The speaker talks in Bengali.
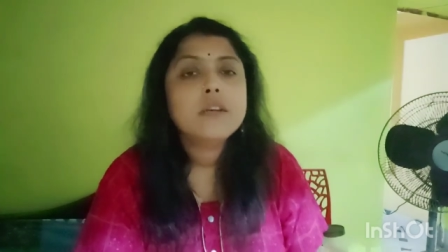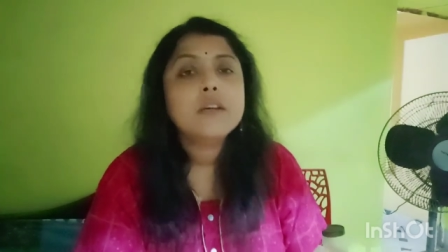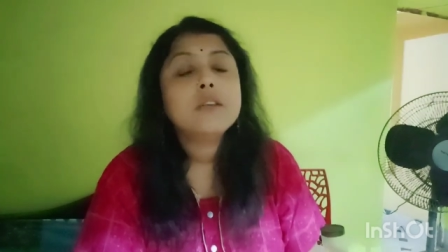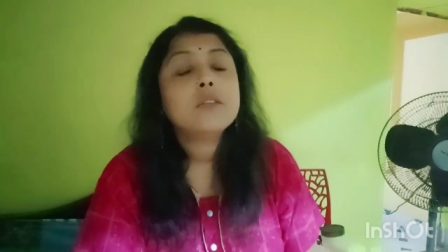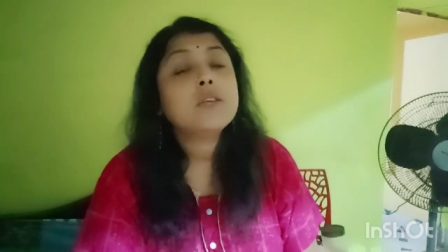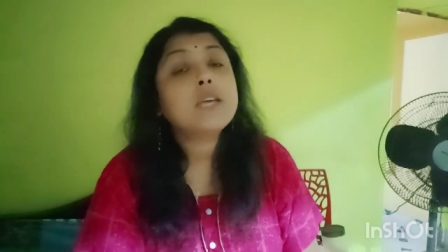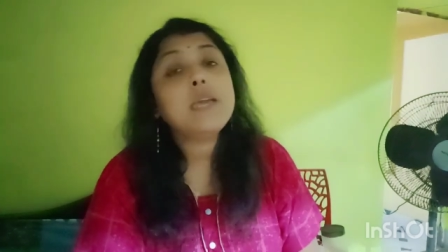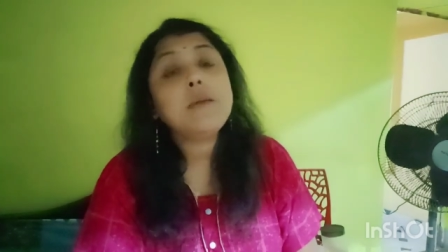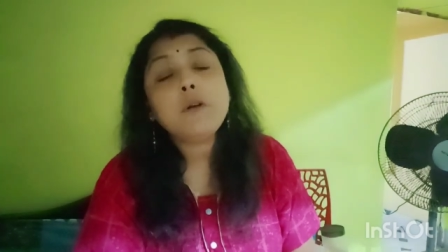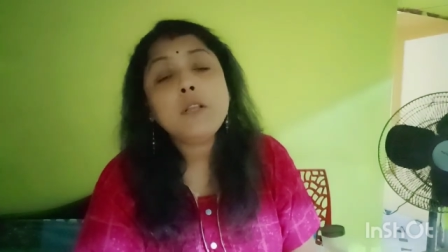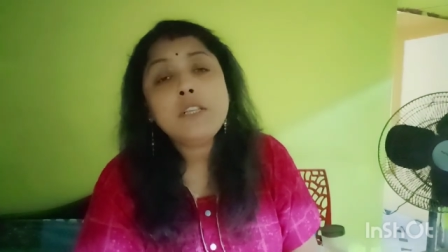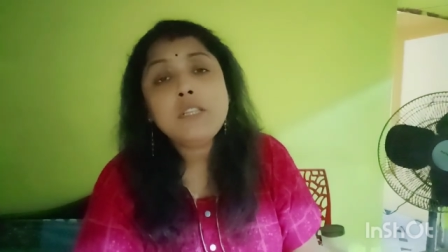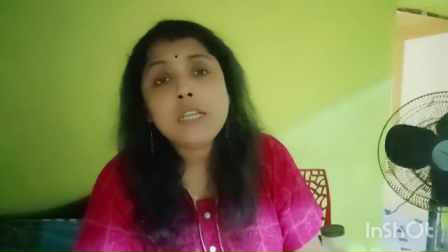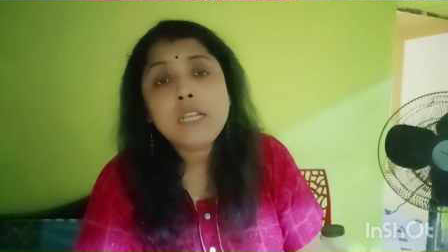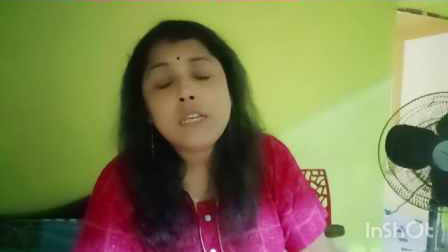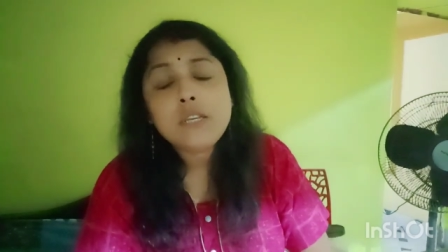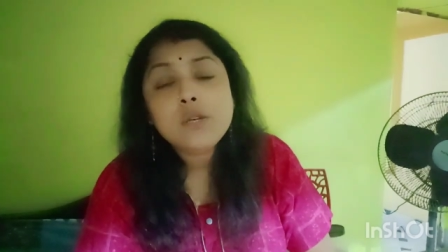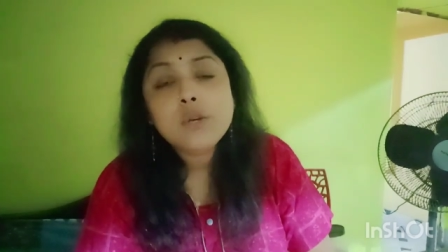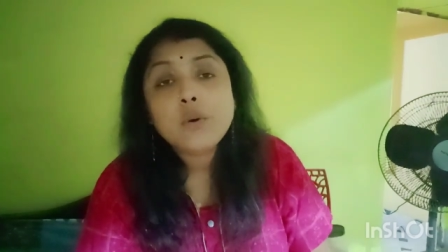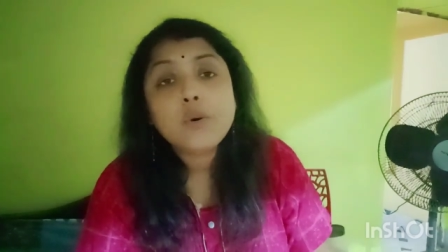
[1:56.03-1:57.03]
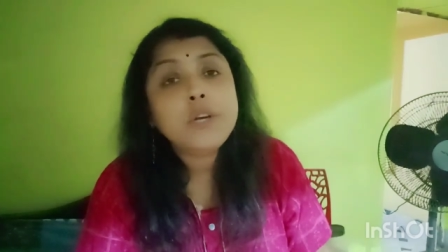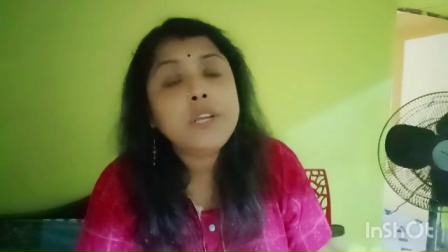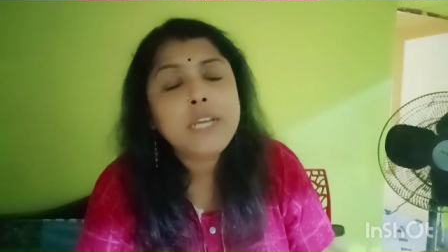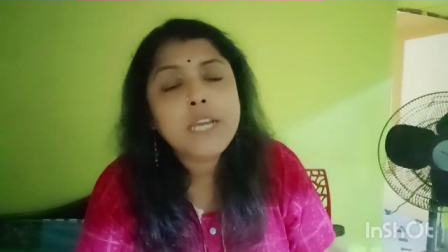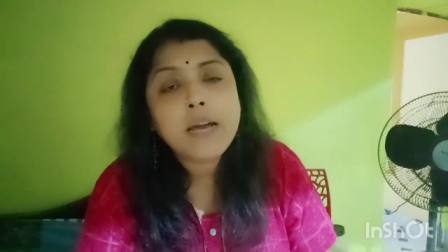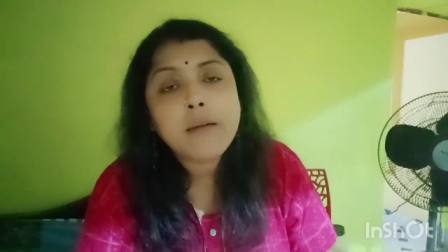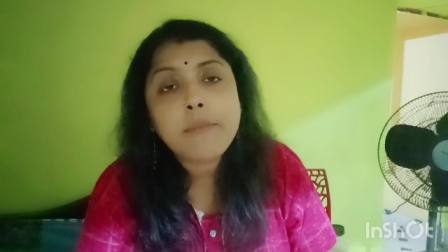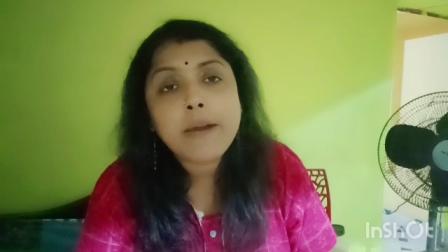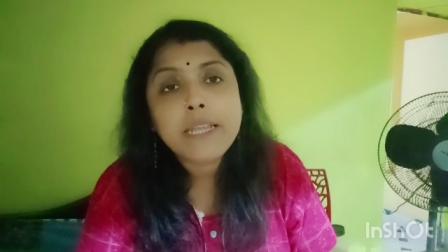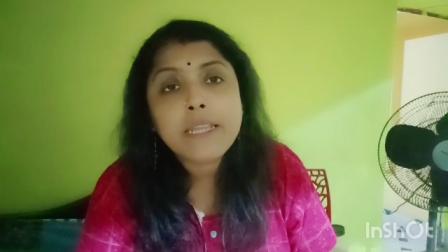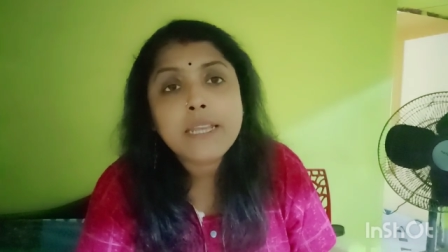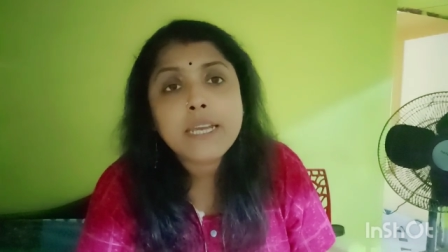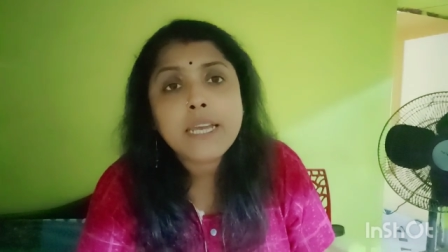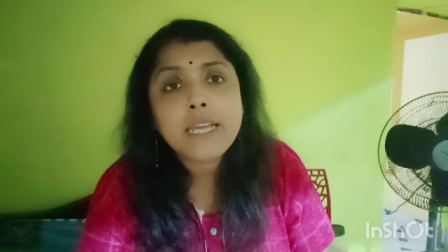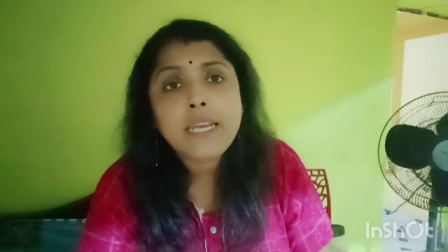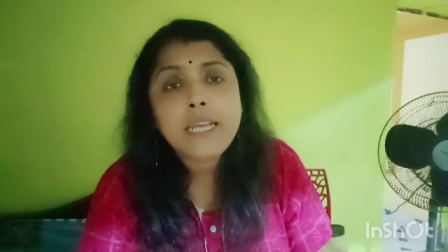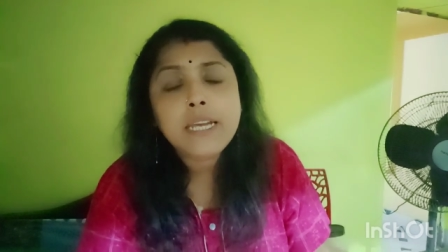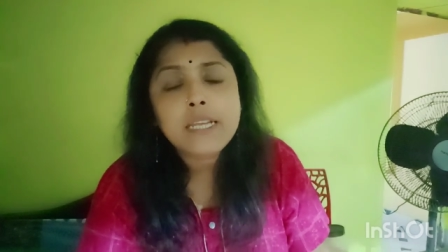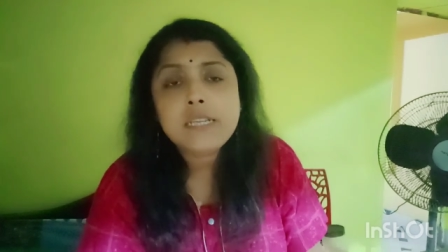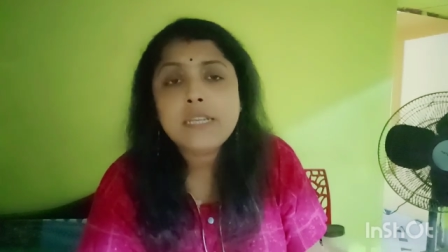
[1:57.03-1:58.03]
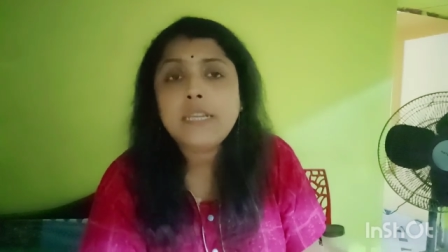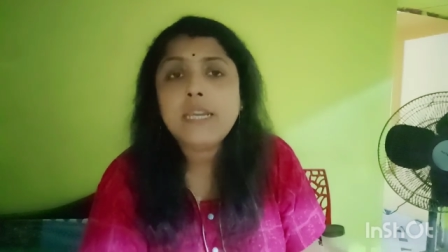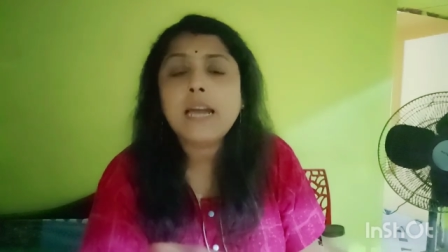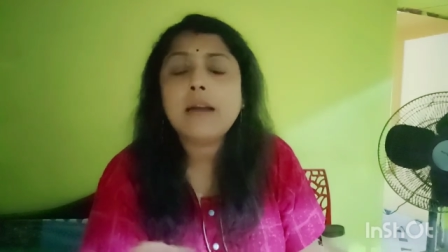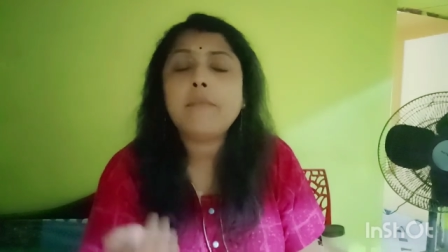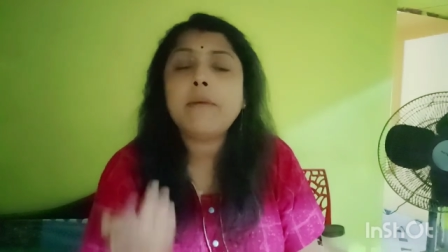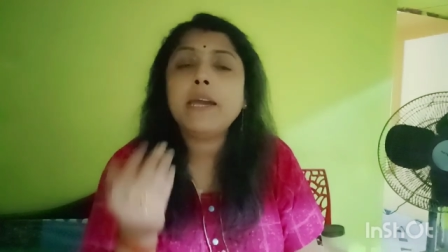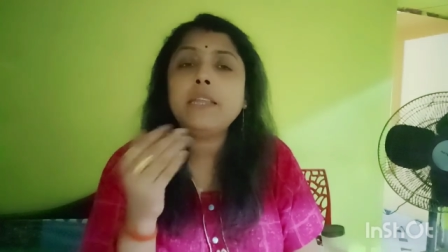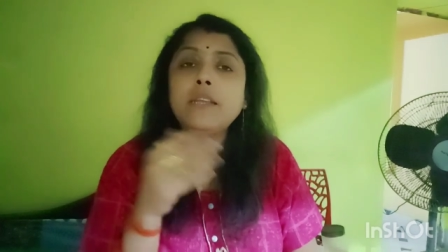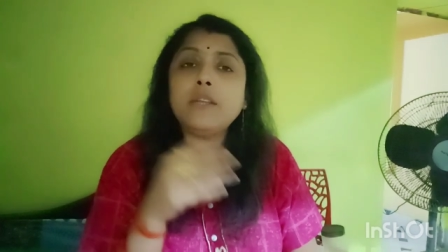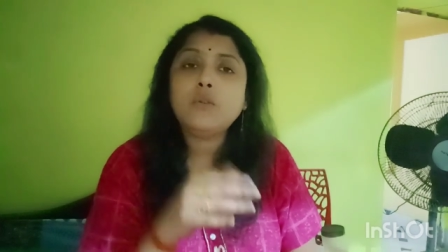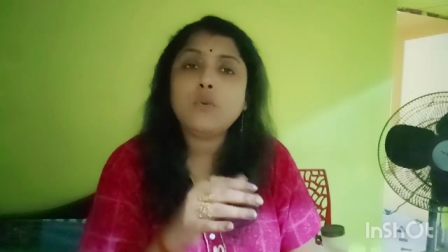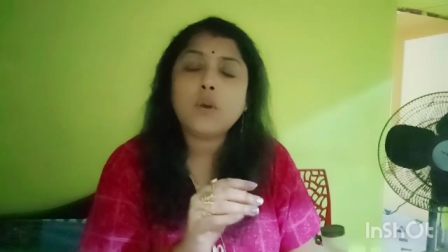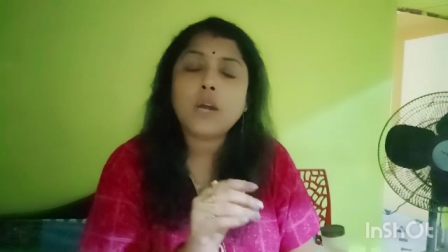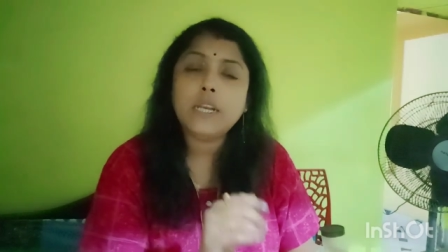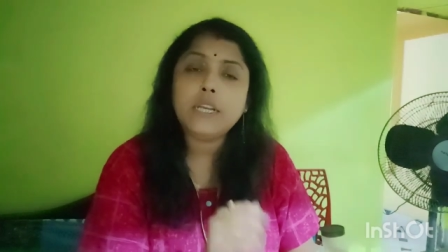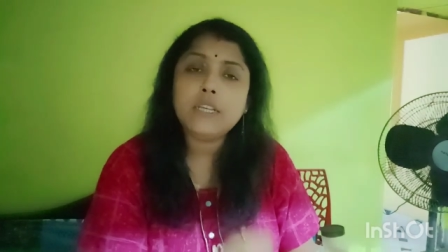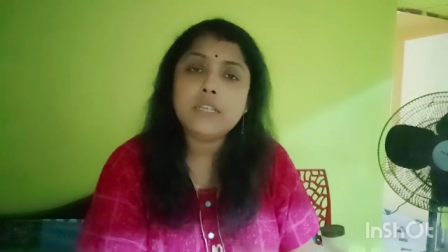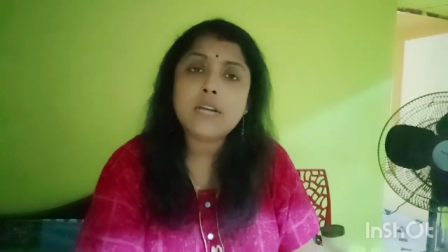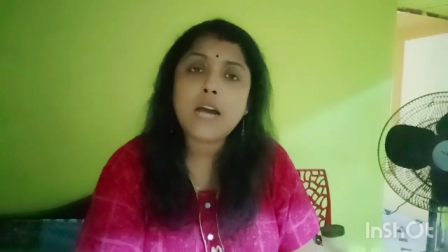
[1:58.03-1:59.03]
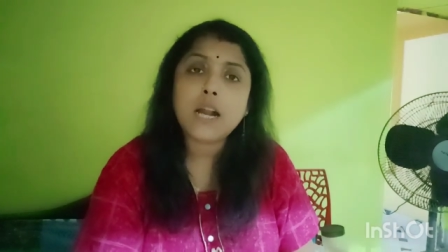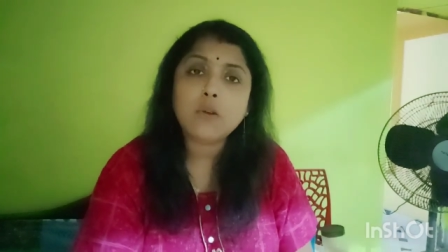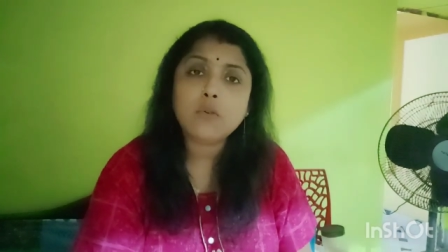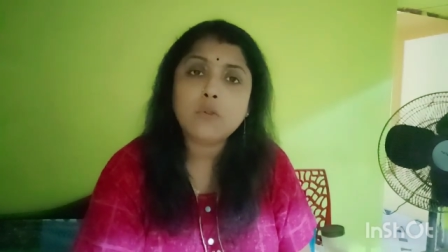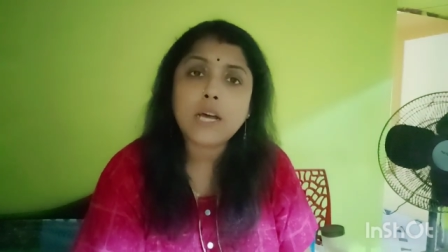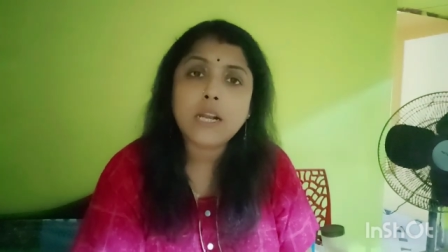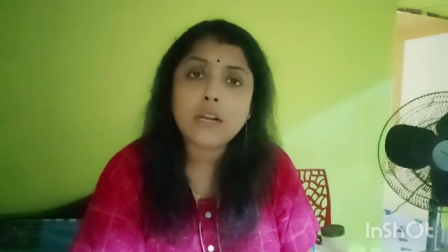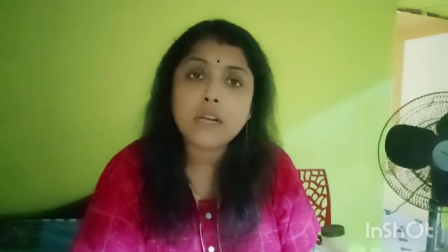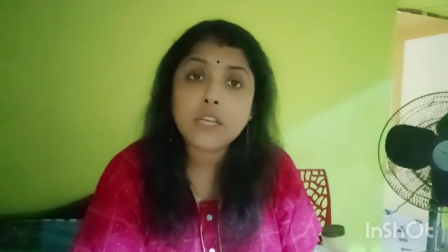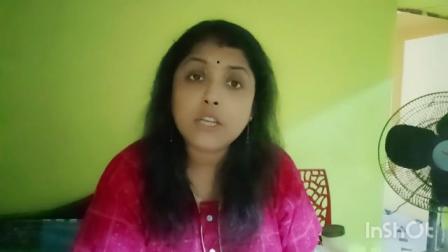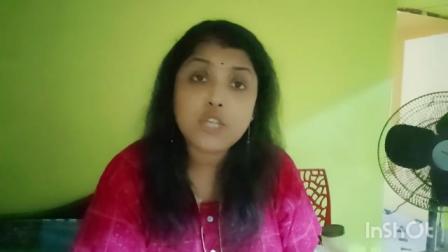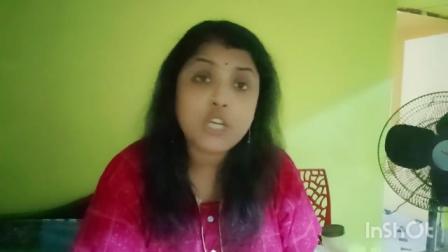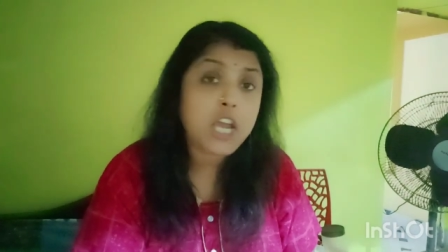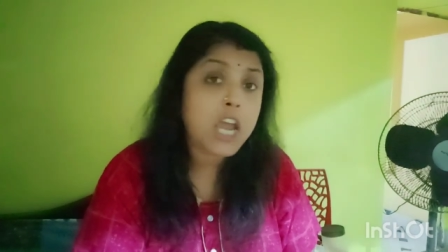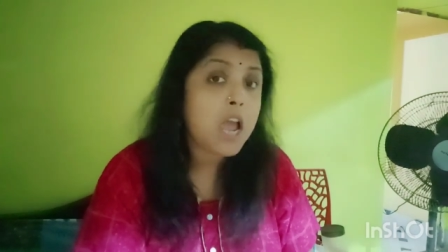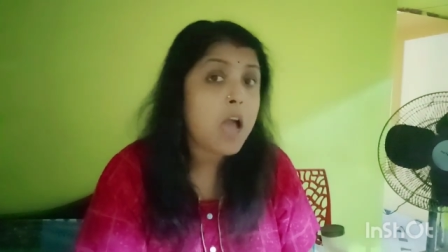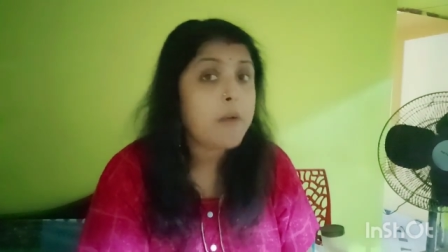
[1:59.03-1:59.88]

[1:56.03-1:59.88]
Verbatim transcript: কি বলছিলিস ওই রিয়া মাইতিকে নিয়ে যে রিয়া মাইতি দোকানে ঝাড়ুদার নি সে